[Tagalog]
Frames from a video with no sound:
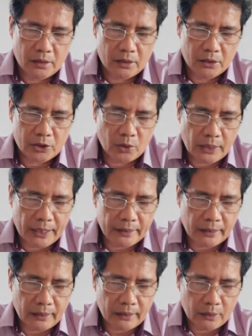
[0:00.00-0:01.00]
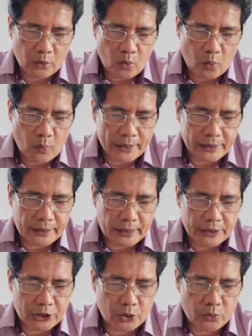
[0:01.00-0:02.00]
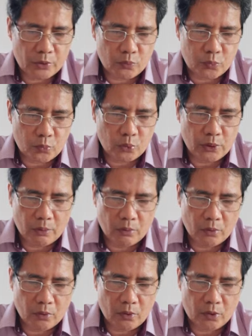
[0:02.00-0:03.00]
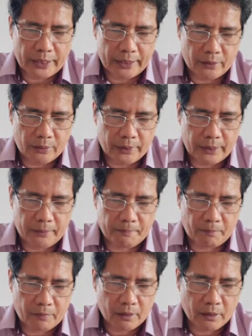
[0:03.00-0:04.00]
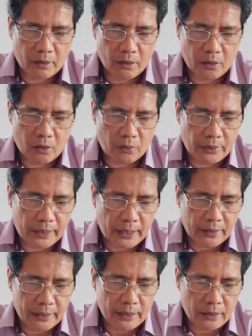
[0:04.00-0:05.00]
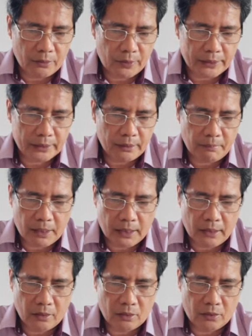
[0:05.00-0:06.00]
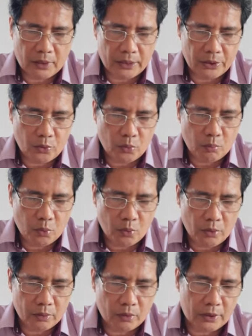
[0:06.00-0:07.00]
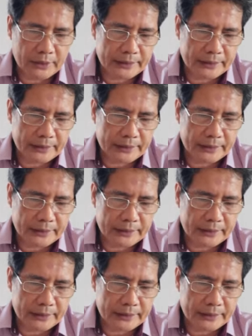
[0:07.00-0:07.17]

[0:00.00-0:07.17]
So let no one judge you in food or in drink, or regarding a festival or a new moon or